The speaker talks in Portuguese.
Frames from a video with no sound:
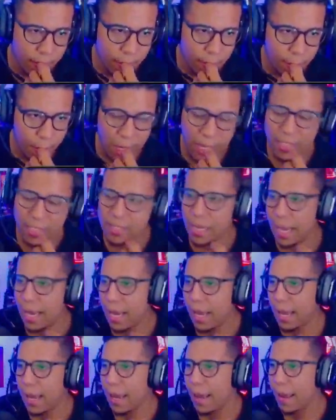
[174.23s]
Mas
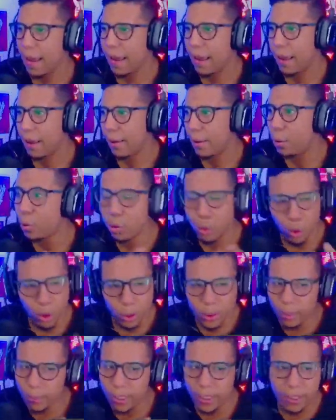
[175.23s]
é, é, o Tour
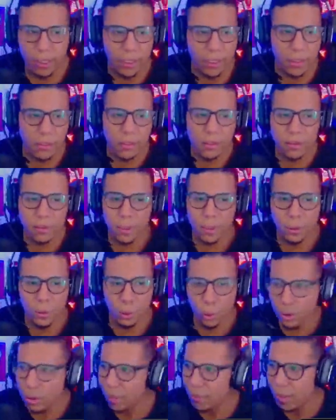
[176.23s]
também tem isso, mano. O
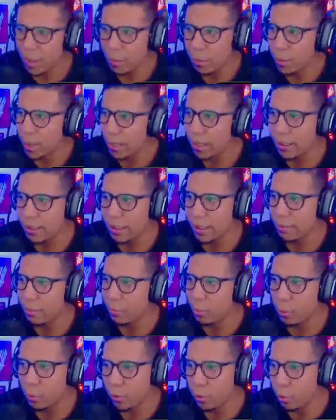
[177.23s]
Tour também é um moleque que é
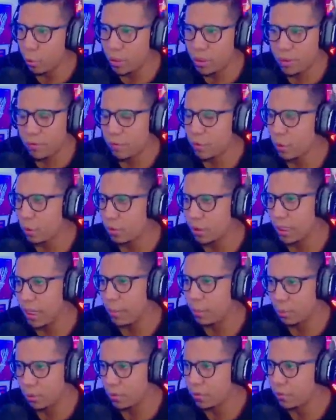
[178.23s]
o individual dele é
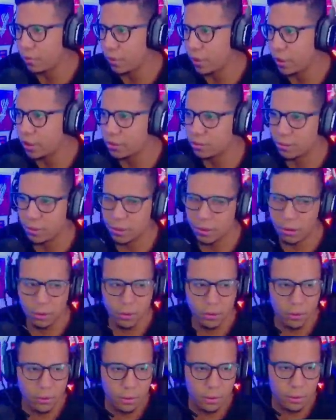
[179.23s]
muito forte, mano.
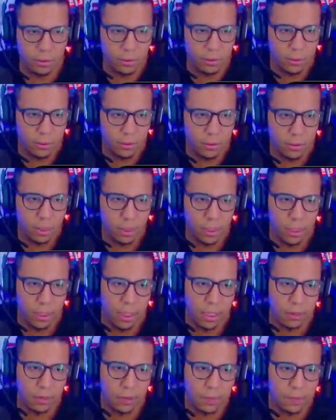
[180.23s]
Tá ligado?